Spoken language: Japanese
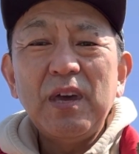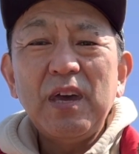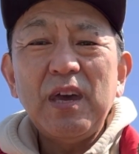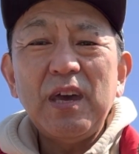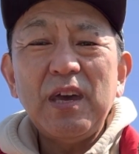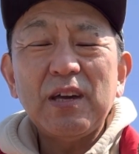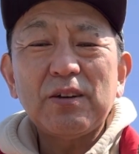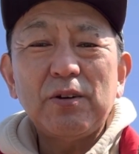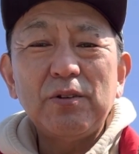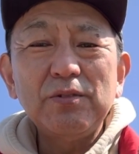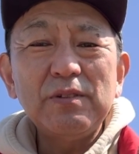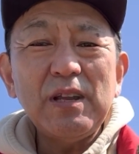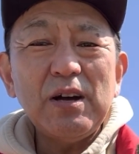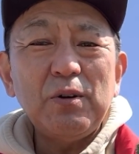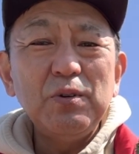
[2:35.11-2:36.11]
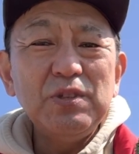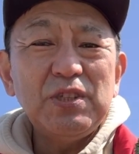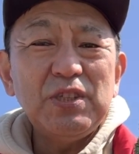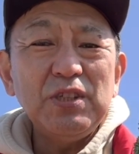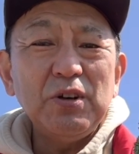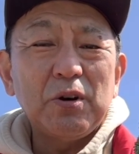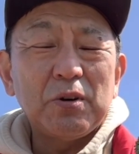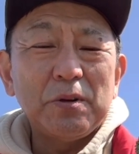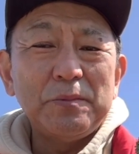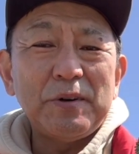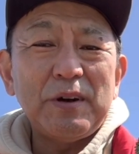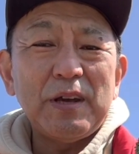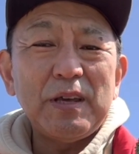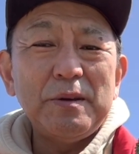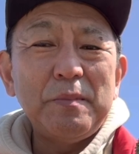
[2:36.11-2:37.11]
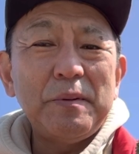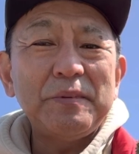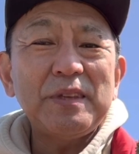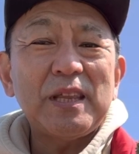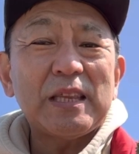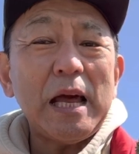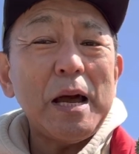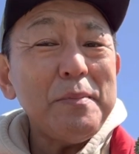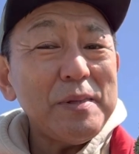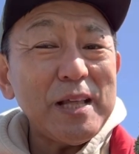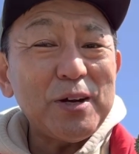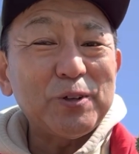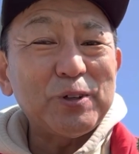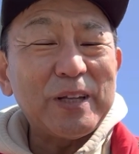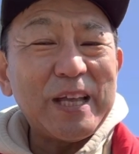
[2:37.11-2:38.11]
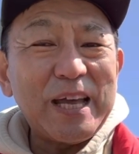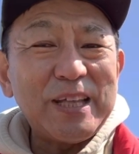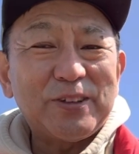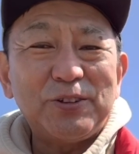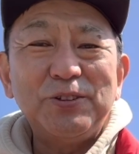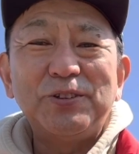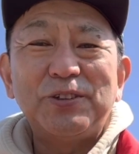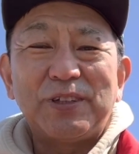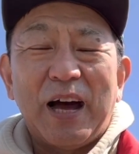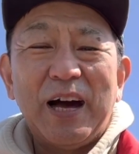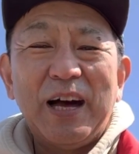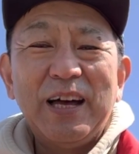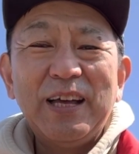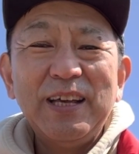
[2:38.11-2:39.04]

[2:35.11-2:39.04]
えこんな美味しいお米は今まで食べたことがないというような、